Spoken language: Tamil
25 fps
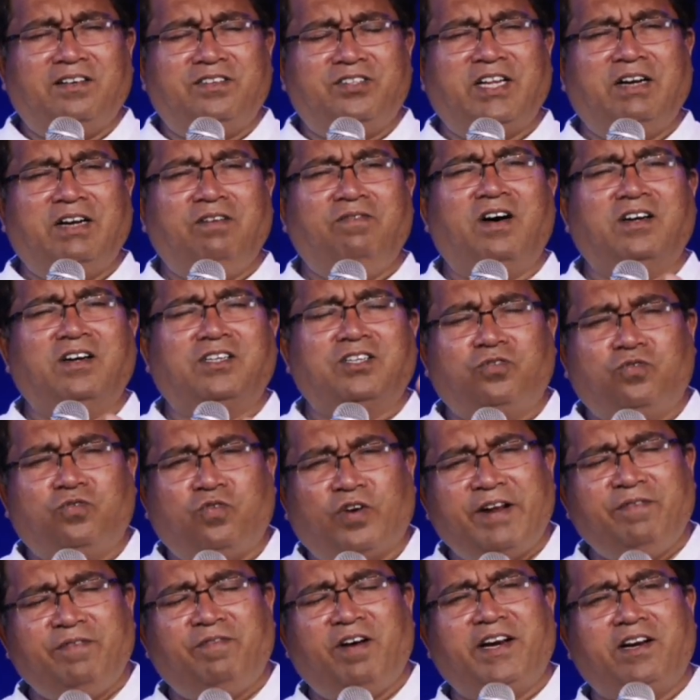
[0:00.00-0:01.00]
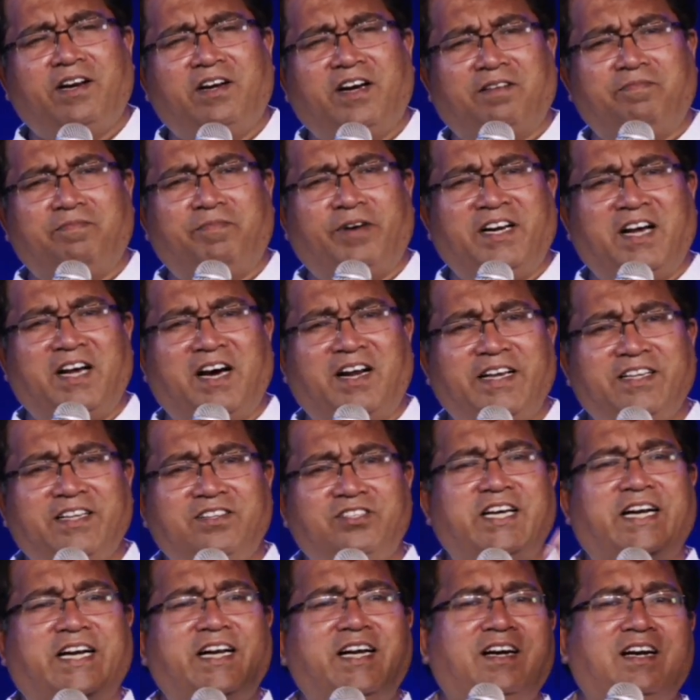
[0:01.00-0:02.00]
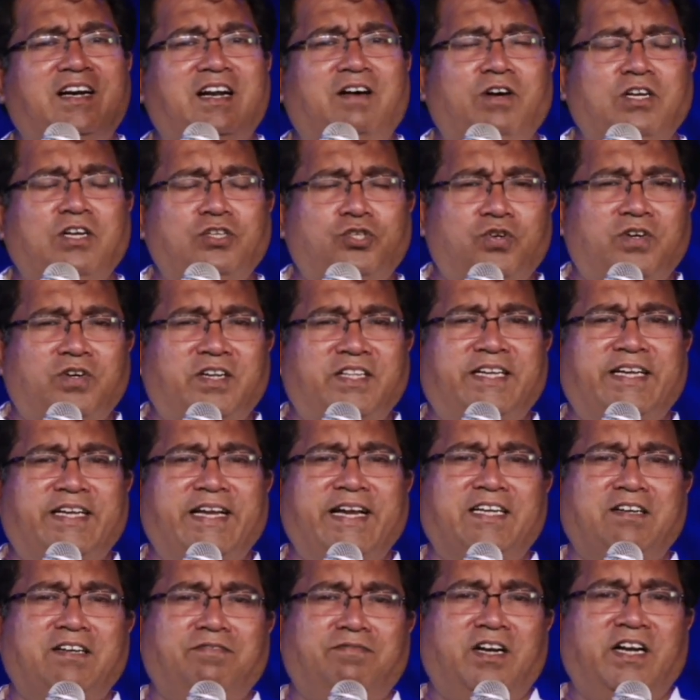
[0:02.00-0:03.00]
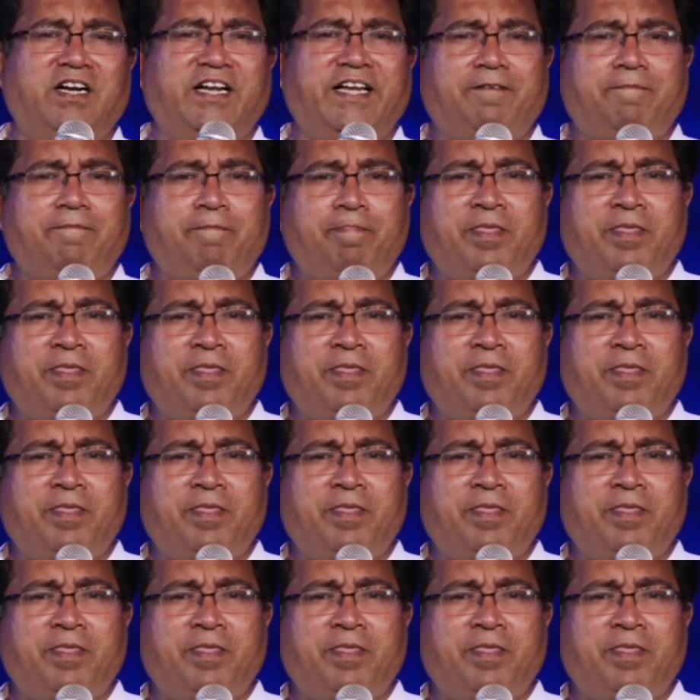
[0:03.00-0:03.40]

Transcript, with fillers: செல்வாக்கு குறைவாக இருக்கிறபடினாலே ஜனங்கள் அவங்க சொல்கிறது கேட்கவில்லை